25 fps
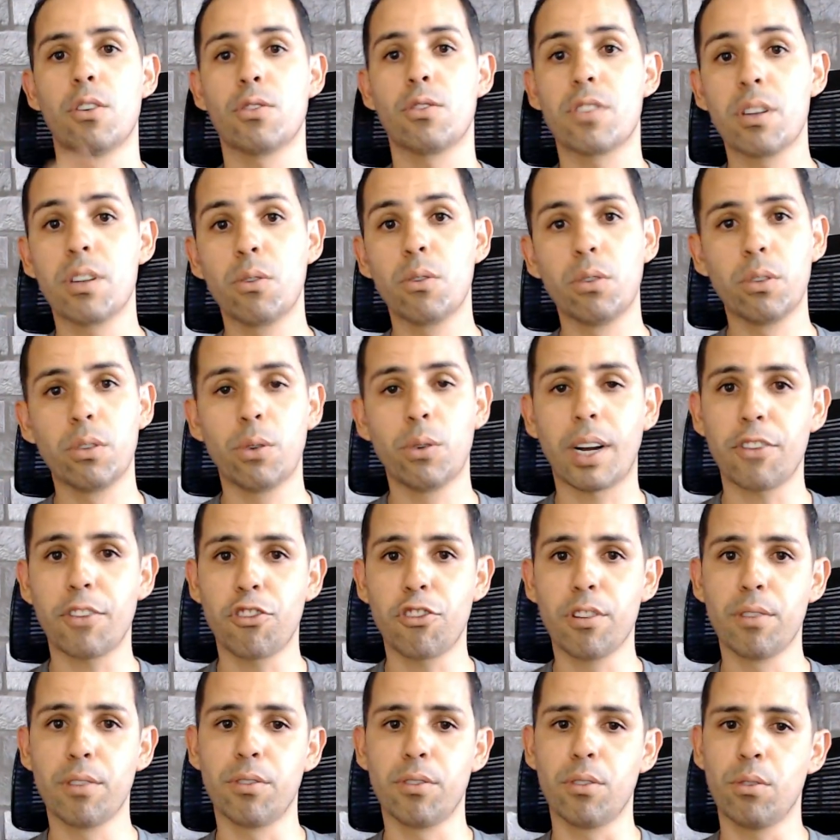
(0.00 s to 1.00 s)
Segundo o
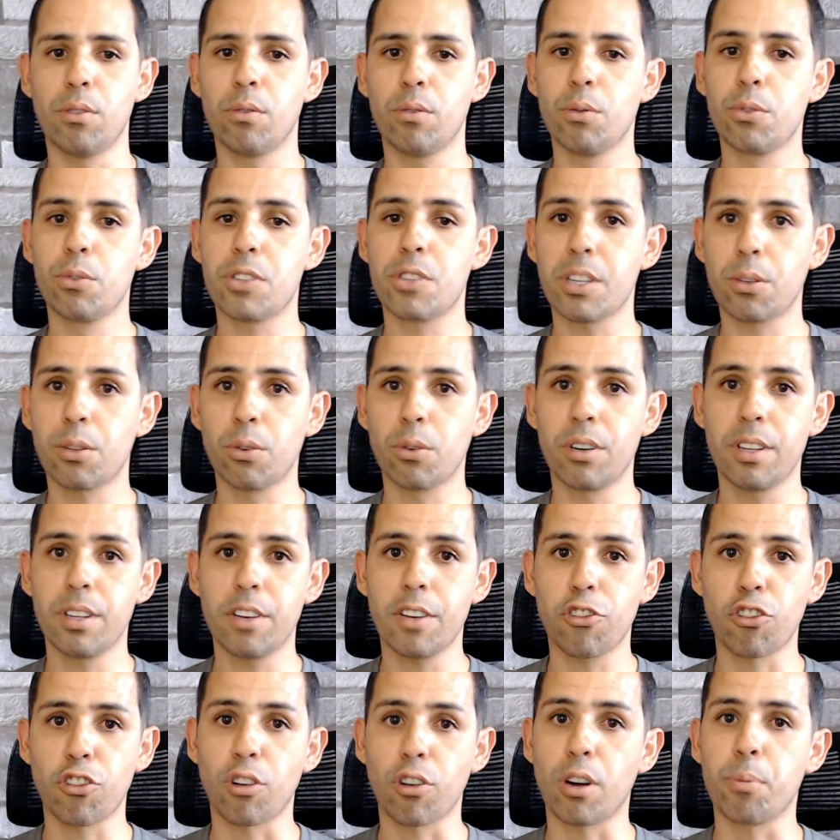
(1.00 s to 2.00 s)
ativo, o setor
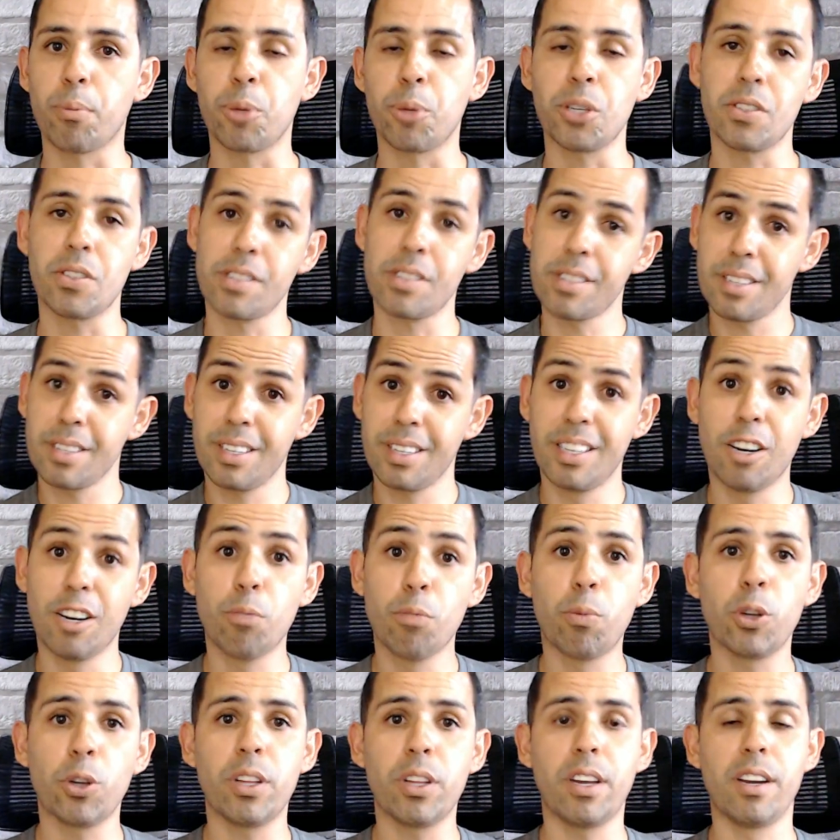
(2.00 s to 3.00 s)
de shoppings
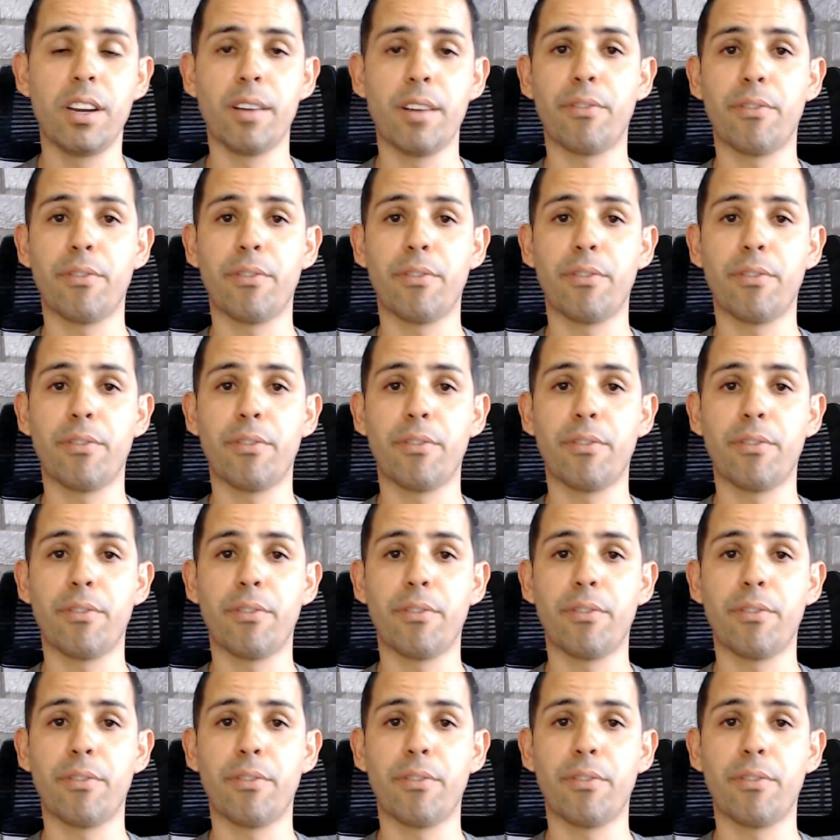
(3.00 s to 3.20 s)
não poderia